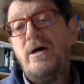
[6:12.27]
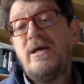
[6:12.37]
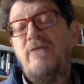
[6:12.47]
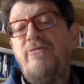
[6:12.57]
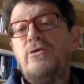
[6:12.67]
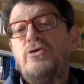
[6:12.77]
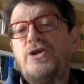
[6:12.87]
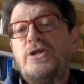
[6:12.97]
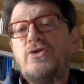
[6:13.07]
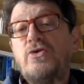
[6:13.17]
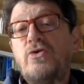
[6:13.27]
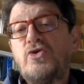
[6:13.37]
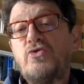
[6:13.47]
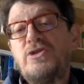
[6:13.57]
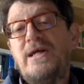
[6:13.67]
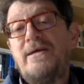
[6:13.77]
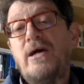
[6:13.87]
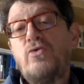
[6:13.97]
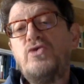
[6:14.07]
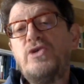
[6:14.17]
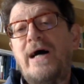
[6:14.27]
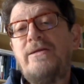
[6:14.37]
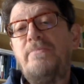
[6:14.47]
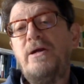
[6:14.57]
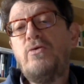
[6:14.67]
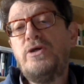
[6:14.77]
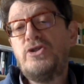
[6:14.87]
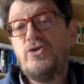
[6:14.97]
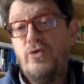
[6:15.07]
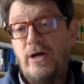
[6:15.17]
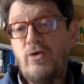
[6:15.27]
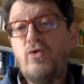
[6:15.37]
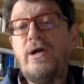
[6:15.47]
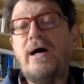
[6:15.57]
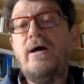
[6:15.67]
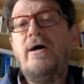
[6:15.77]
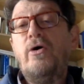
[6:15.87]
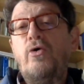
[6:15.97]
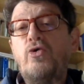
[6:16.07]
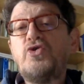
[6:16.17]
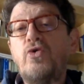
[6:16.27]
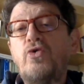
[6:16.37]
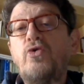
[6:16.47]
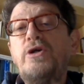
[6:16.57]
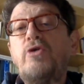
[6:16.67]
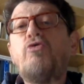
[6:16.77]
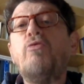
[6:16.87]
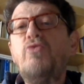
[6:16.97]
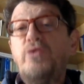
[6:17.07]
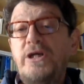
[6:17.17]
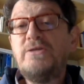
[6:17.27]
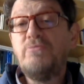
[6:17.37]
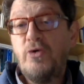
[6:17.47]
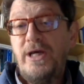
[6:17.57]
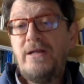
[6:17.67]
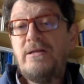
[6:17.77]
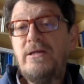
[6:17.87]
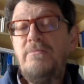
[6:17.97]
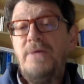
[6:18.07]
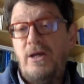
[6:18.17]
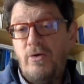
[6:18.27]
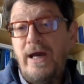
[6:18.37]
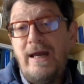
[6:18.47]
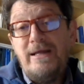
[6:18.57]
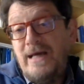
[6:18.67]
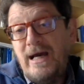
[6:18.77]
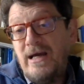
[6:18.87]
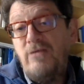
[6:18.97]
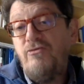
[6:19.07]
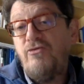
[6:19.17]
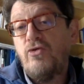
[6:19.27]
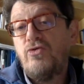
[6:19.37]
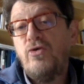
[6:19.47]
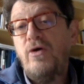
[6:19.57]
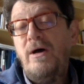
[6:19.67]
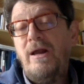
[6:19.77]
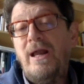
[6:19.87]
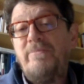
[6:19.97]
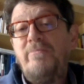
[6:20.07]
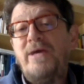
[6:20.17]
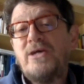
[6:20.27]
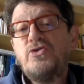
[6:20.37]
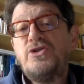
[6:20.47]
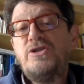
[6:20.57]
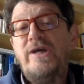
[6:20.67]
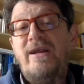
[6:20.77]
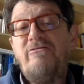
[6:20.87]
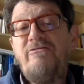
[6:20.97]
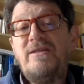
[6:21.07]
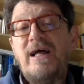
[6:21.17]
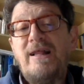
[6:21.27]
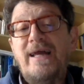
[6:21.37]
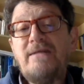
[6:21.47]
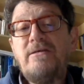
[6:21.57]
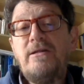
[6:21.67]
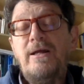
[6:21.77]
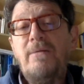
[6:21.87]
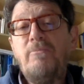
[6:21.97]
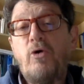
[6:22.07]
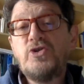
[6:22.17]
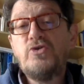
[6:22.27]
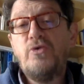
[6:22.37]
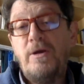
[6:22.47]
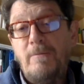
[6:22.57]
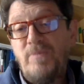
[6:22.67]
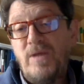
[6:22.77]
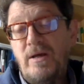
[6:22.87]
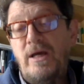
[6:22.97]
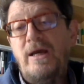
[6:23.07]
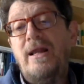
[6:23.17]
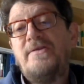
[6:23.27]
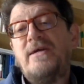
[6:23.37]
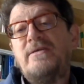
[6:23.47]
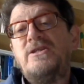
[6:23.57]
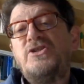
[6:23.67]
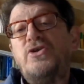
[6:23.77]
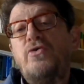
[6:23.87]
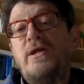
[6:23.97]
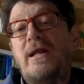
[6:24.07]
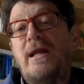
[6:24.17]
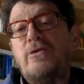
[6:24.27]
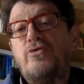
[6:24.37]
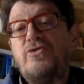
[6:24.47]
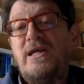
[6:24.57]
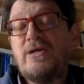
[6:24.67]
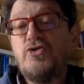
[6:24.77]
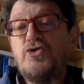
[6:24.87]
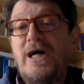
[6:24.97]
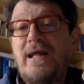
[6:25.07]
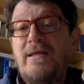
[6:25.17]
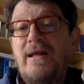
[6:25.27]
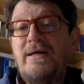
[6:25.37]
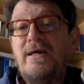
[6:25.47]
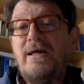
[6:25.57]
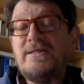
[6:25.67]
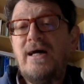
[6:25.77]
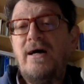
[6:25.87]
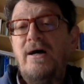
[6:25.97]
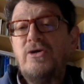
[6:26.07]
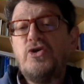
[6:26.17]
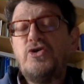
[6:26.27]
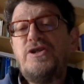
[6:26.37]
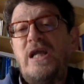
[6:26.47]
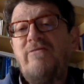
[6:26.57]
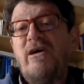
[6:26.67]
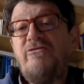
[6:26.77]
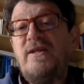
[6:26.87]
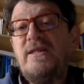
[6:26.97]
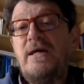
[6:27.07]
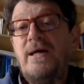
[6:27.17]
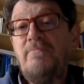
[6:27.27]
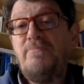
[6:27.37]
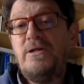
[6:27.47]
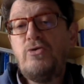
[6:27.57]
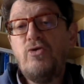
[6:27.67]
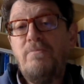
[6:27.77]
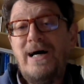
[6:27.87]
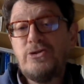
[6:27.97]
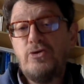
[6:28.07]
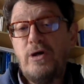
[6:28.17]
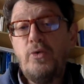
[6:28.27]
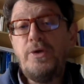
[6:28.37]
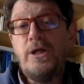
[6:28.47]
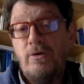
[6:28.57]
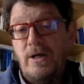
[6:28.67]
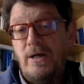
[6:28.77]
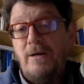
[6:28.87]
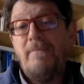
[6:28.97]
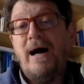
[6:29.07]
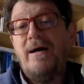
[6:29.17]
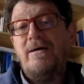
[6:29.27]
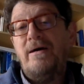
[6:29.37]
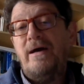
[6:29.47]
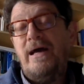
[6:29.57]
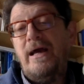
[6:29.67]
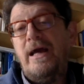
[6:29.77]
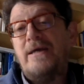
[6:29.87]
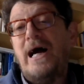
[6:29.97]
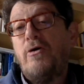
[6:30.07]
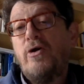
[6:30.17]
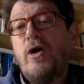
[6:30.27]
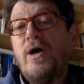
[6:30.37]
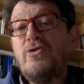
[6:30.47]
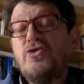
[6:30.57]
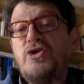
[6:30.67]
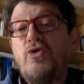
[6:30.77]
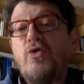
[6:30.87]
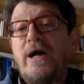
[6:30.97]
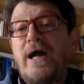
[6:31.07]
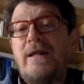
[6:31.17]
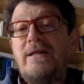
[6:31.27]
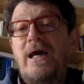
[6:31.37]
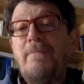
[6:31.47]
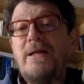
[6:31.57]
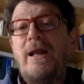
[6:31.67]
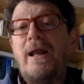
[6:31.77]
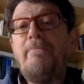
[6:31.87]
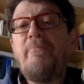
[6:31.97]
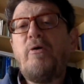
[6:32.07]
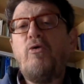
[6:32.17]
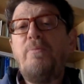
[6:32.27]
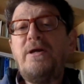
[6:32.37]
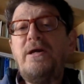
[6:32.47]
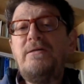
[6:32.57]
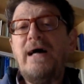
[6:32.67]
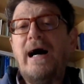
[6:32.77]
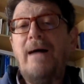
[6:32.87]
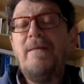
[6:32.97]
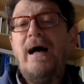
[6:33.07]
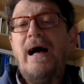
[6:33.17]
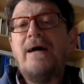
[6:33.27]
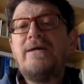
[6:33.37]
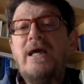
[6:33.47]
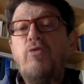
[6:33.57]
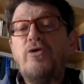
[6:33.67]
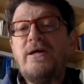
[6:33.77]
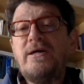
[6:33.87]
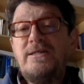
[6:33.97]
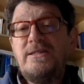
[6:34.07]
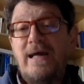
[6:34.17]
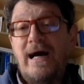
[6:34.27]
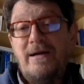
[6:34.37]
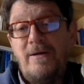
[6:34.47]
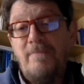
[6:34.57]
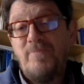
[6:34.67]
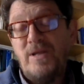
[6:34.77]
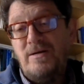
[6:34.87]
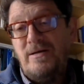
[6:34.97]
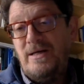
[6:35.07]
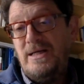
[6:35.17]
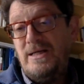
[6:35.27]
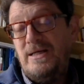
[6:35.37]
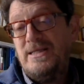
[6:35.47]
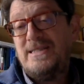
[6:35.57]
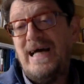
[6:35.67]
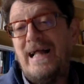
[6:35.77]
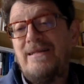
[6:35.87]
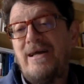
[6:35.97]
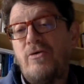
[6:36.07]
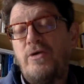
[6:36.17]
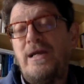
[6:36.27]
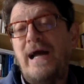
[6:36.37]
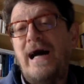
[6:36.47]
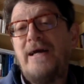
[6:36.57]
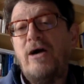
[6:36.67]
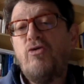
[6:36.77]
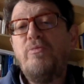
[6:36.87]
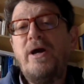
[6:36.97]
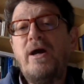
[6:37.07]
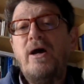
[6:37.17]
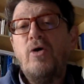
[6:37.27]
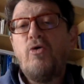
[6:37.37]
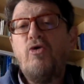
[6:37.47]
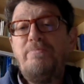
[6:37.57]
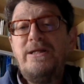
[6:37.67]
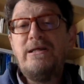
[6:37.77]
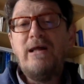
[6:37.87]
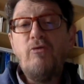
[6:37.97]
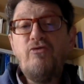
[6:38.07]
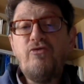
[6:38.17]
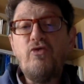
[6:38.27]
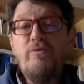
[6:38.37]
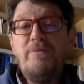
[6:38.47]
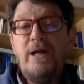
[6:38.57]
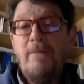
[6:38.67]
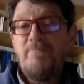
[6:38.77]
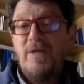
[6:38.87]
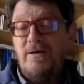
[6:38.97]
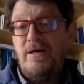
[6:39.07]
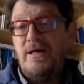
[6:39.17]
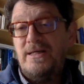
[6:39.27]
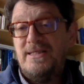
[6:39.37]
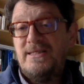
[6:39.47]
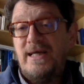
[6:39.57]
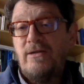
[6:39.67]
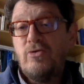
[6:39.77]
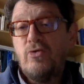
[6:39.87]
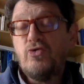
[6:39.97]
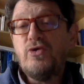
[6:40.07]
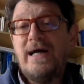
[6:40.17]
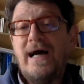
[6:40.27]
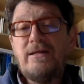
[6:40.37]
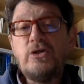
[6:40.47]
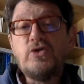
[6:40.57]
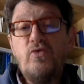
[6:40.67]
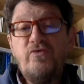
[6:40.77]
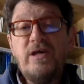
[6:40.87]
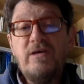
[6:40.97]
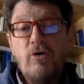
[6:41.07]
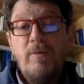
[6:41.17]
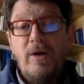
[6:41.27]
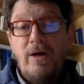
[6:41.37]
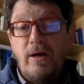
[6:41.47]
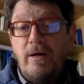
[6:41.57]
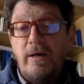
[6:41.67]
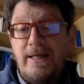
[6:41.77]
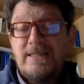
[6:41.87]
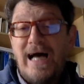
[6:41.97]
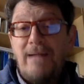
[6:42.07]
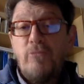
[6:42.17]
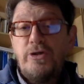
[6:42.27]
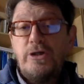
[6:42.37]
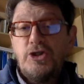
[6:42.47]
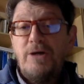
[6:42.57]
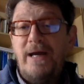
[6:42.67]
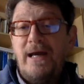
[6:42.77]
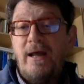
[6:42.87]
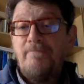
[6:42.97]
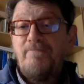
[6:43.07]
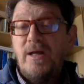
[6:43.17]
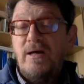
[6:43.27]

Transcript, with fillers: che Francesco sono stati accusati per questo e ancora lo sono di comunismo, niente di meno. È l'idea che in fondo la Bibbia sostiene fin dagli atti degli Apostoli e la tradizione della dottrina sociale della Chiesa sosteneva fin dai tempi di Tommaso d'Aquino, ma e è chiaro che quando si tocca il tema della proprietà, anche i buoni cristiani eh, eh, saltano in aria come colpiti da un fulmine e si sentono toccati sul vivo. Il Salmo dice, bene,